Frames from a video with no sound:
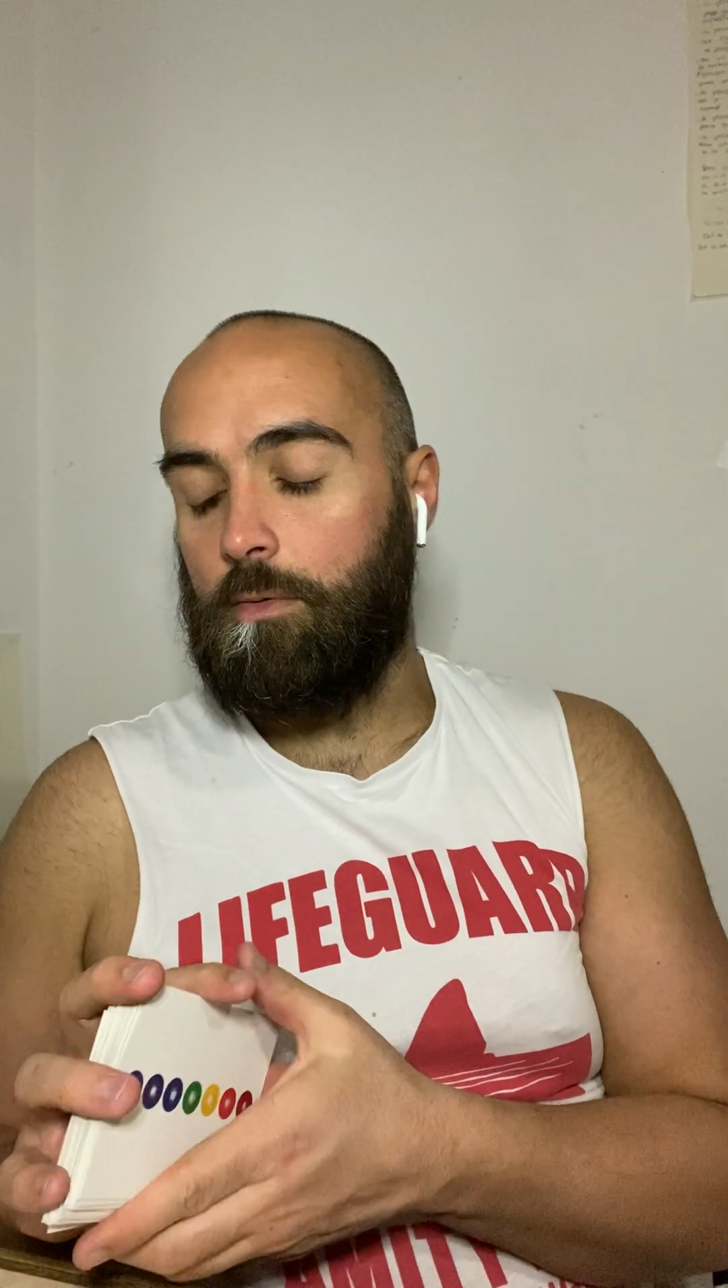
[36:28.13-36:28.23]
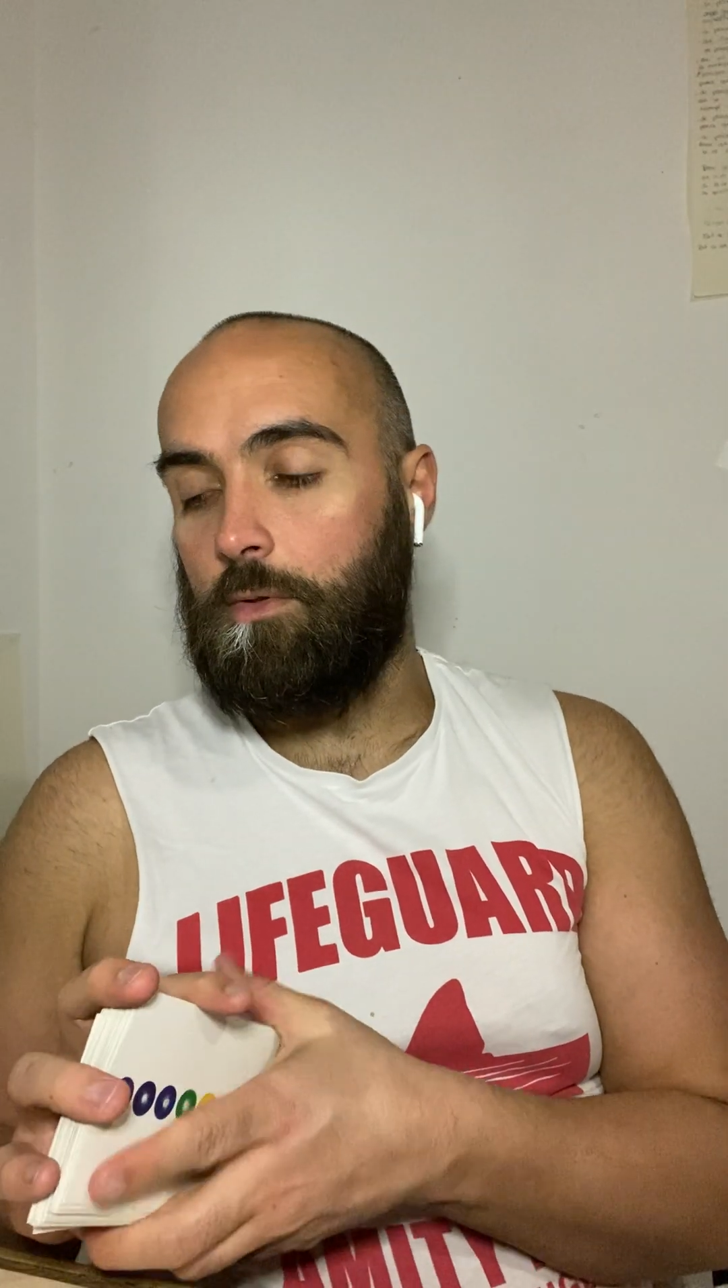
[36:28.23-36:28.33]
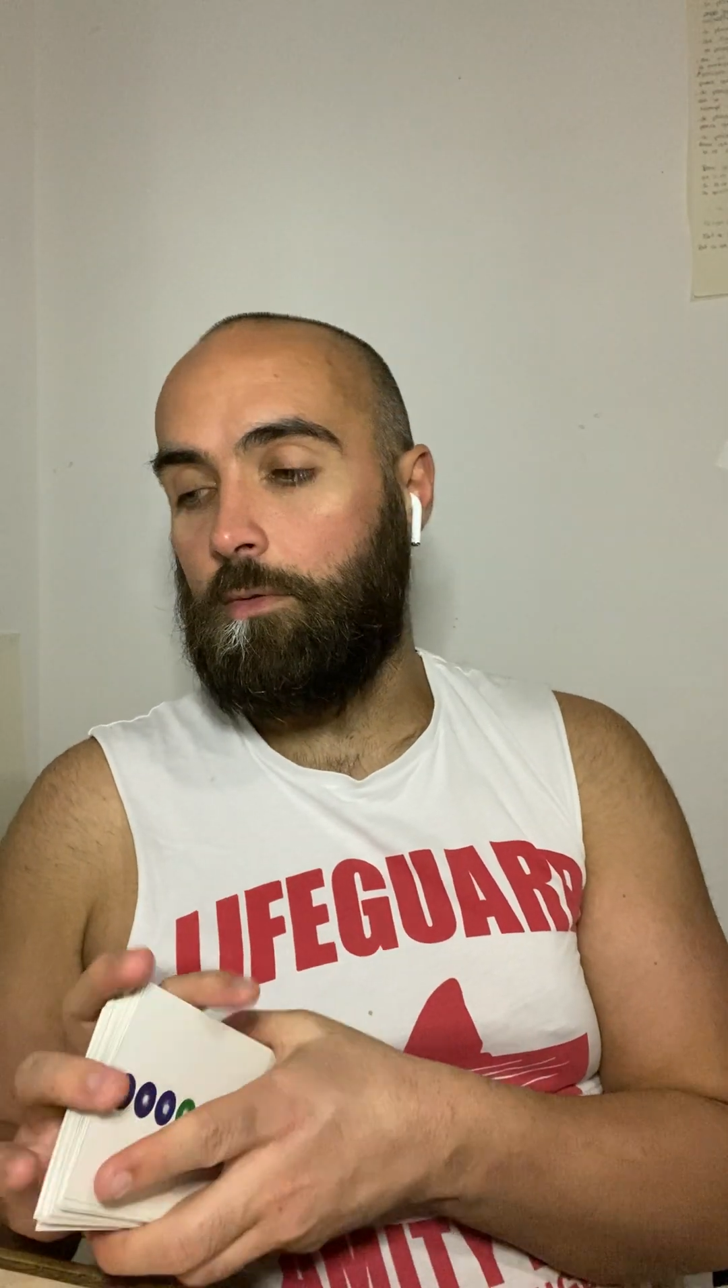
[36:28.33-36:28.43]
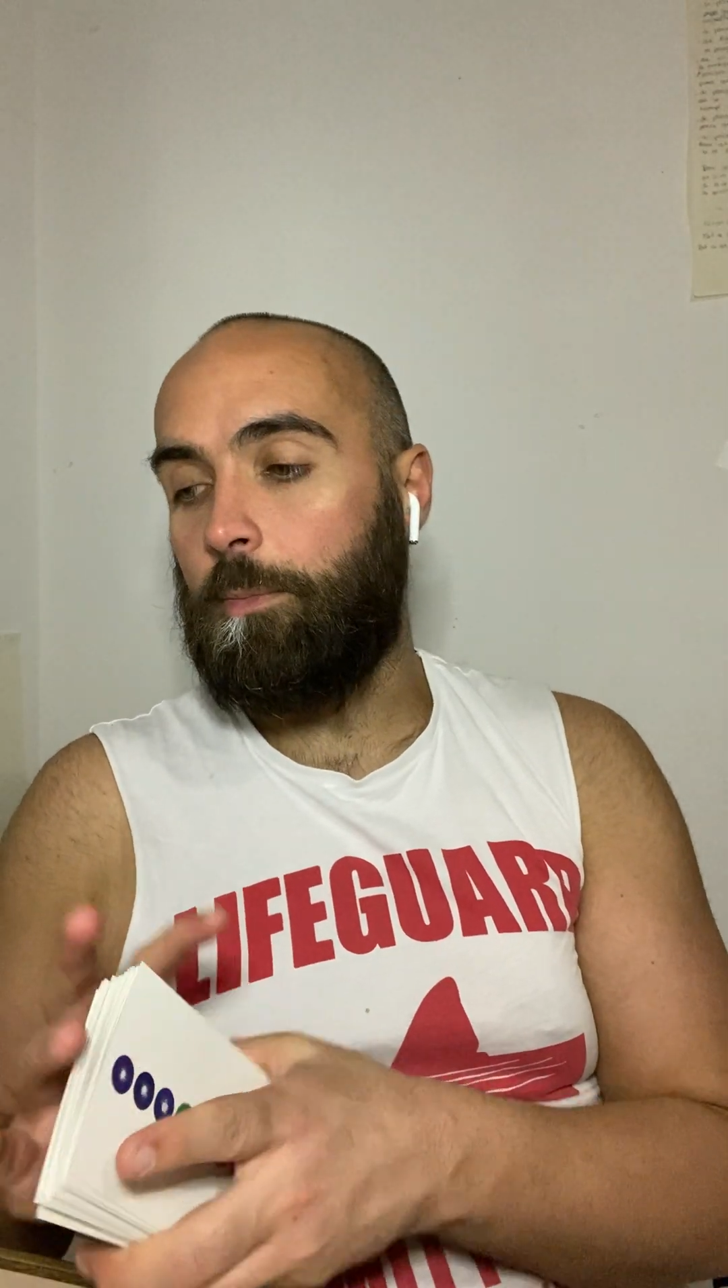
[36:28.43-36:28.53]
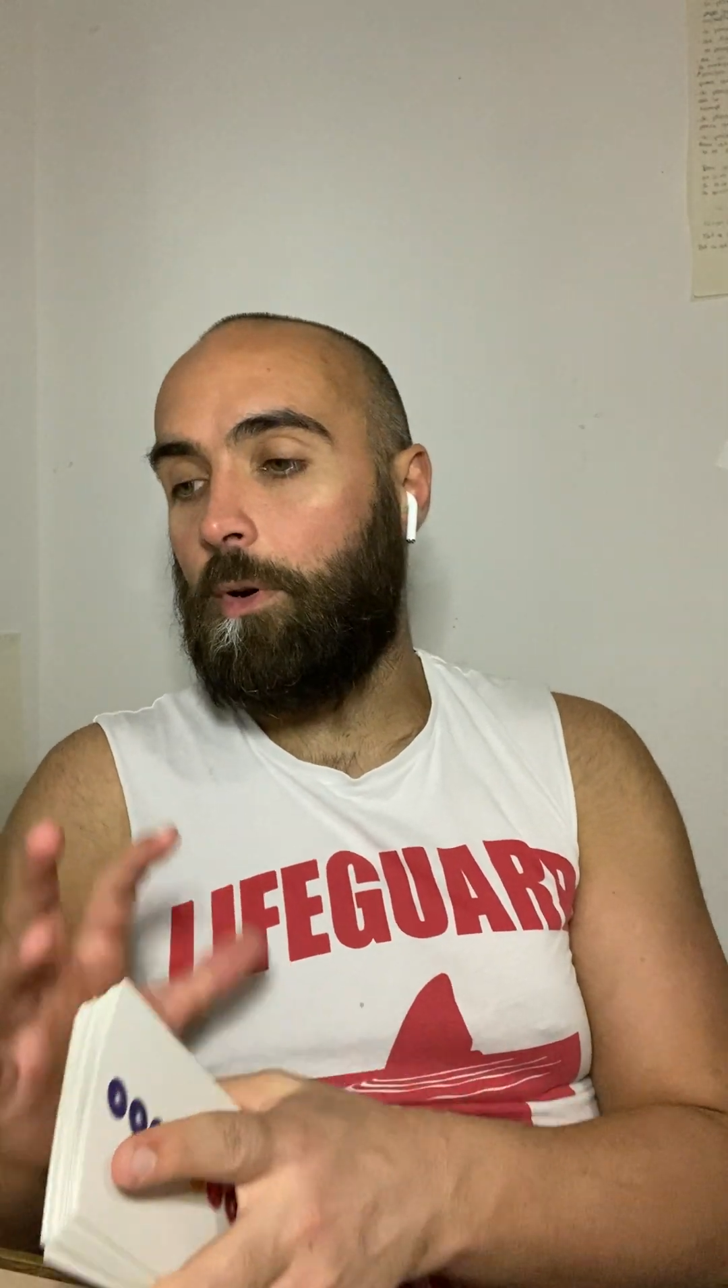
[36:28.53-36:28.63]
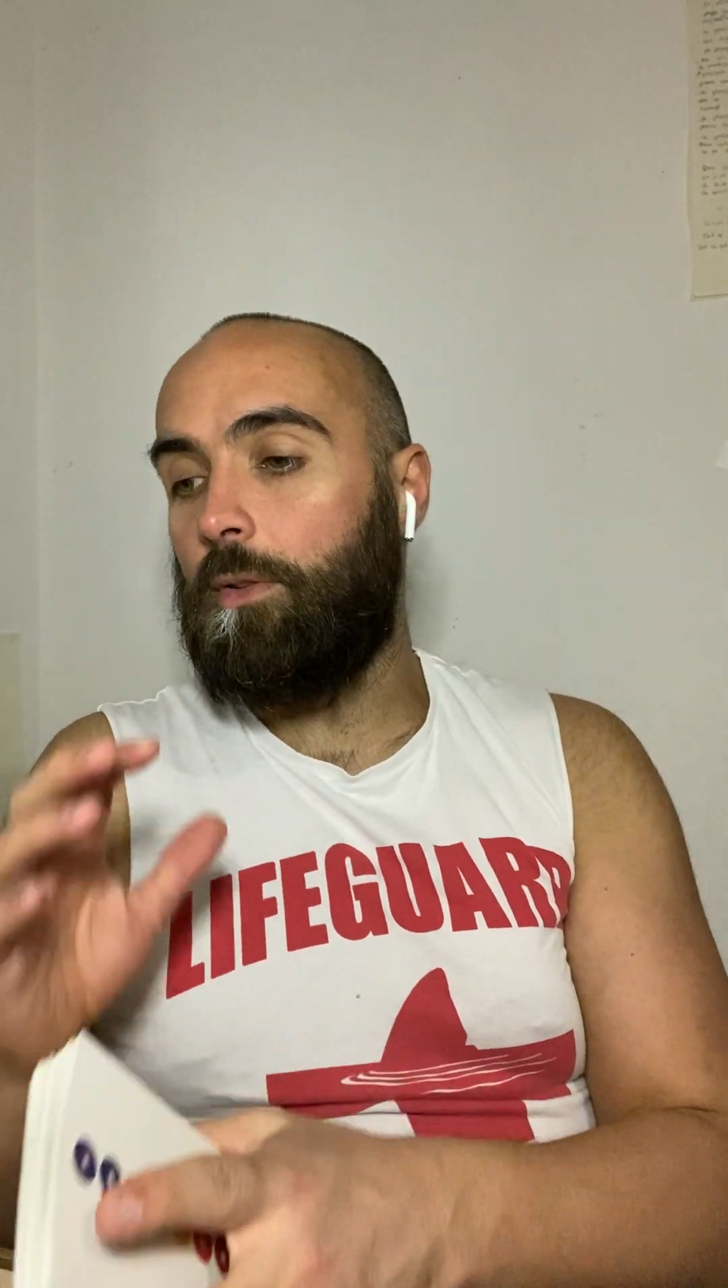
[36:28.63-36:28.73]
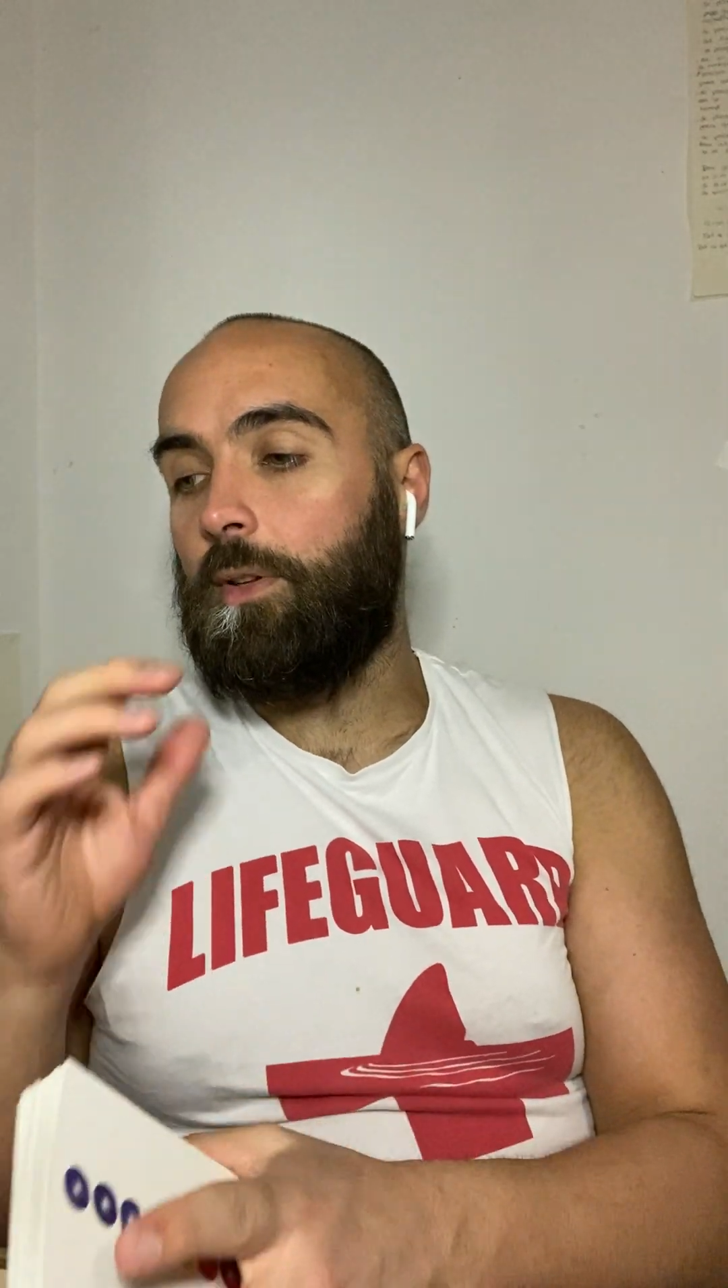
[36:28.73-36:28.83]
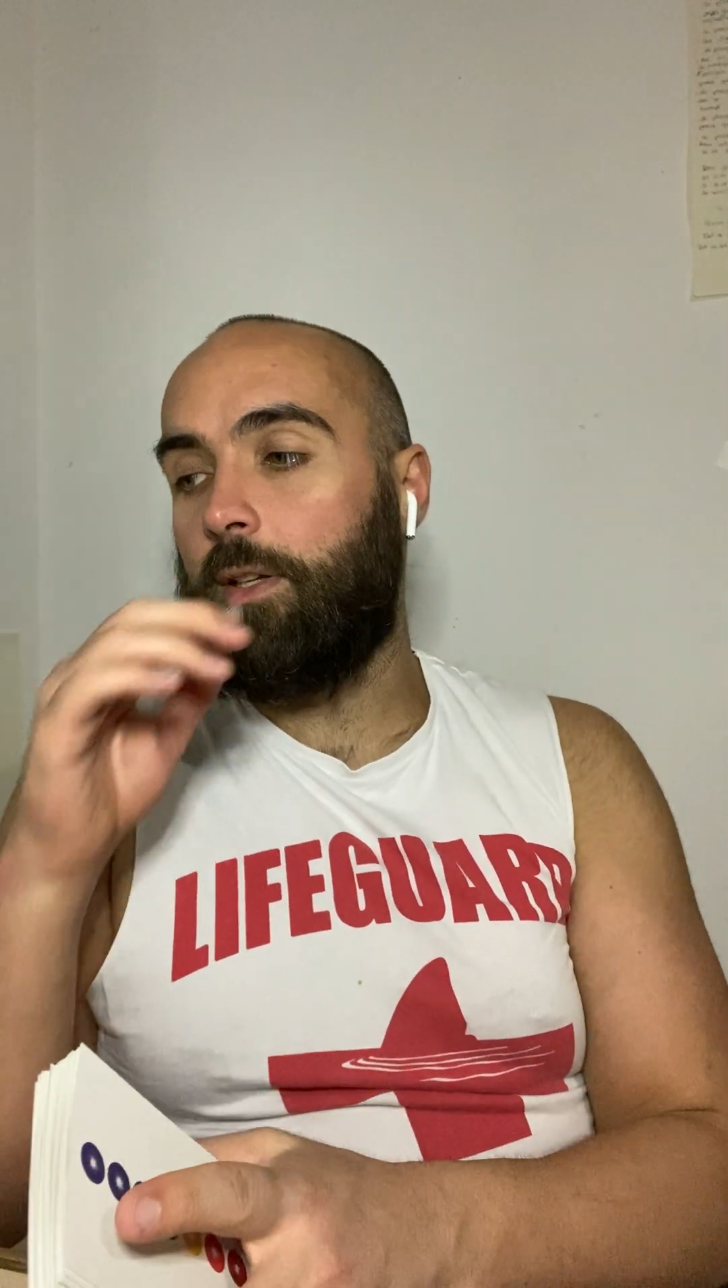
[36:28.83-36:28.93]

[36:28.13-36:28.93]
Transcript: je vais prendre